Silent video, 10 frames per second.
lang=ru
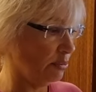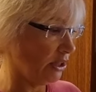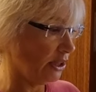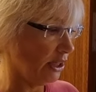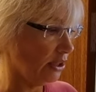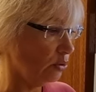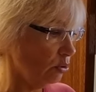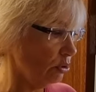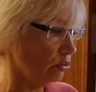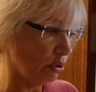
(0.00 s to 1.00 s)
отеле,
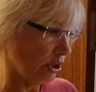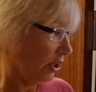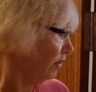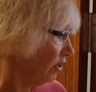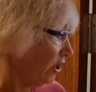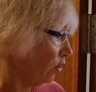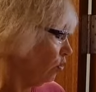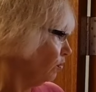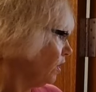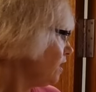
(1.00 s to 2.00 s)
но только не в этой
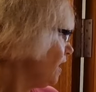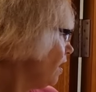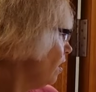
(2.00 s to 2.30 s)
комнате.